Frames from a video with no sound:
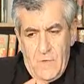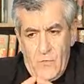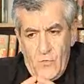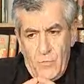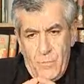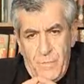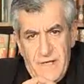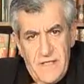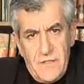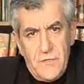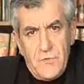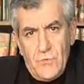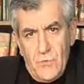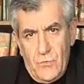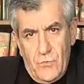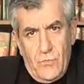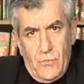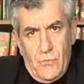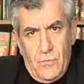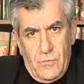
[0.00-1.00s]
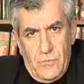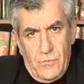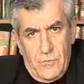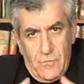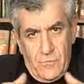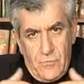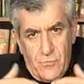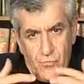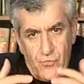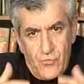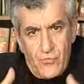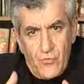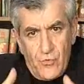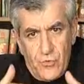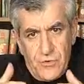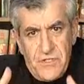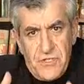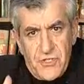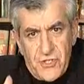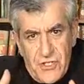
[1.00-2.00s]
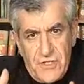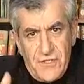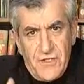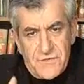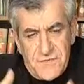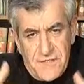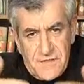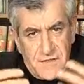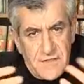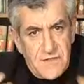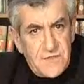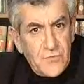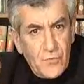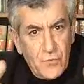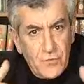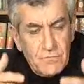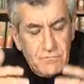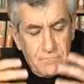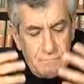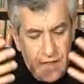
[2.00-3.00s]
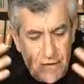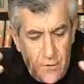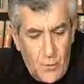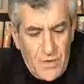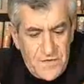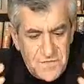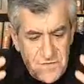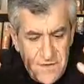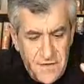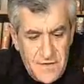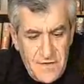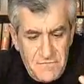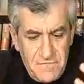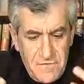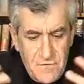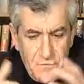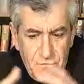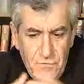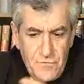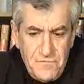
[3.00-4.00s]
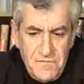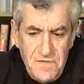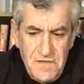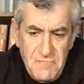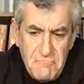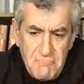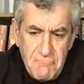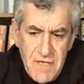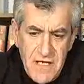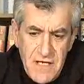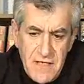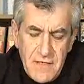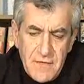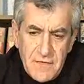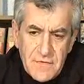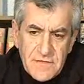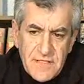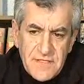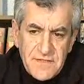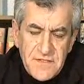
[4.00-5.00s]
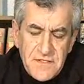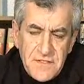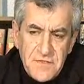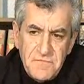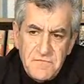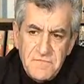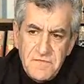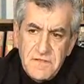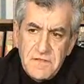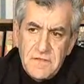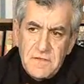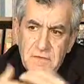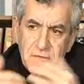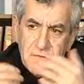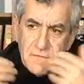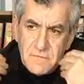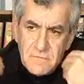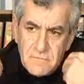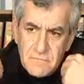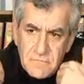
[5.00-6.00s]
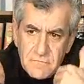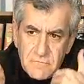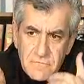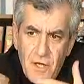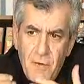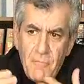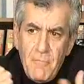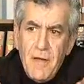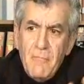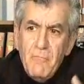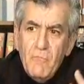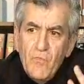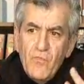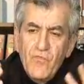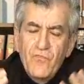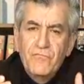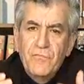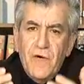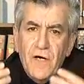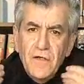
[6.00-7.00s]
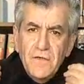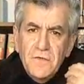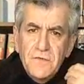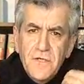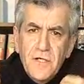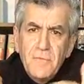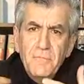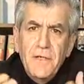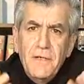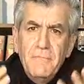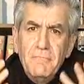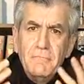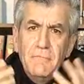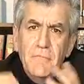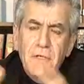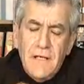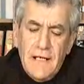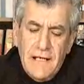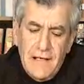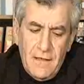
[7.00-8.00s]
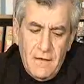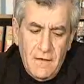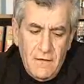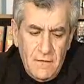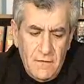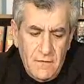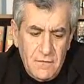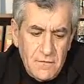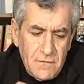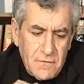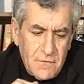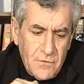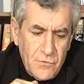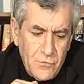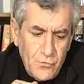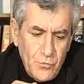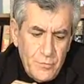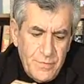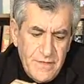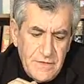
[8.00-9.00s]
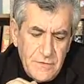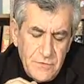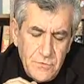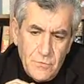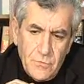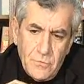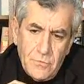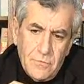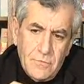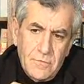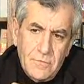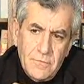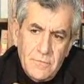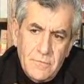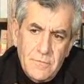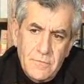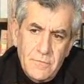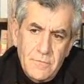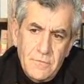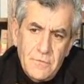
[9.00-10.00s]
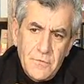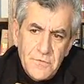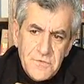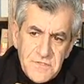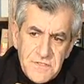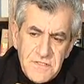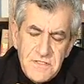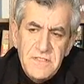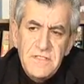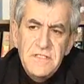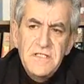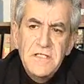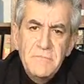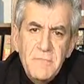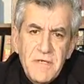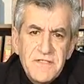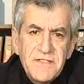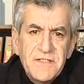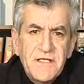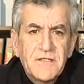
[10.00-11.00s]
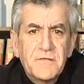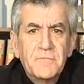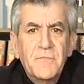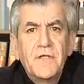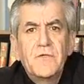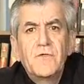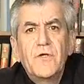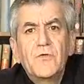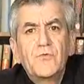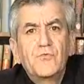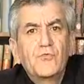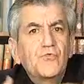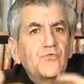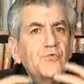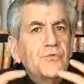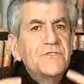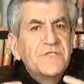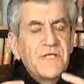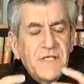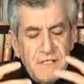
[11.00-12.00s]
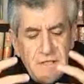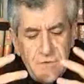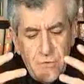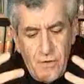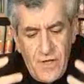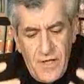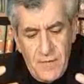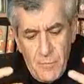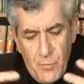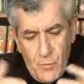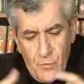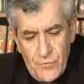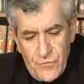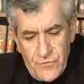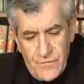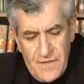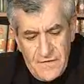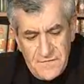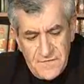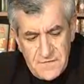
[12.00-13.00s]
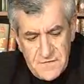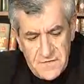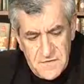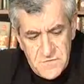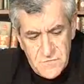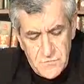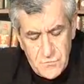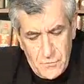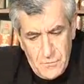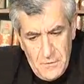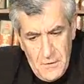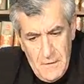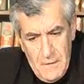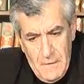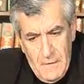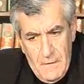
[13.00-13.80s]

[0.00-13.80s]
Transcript: Nous baignons toujours déjà dans cette question, à quoi sert la philosophie, mais ça signifie d'un même mouvement, d'un même allant, que nous baignons euh, aussi immédiatement dans toute une série de réponses à cette question.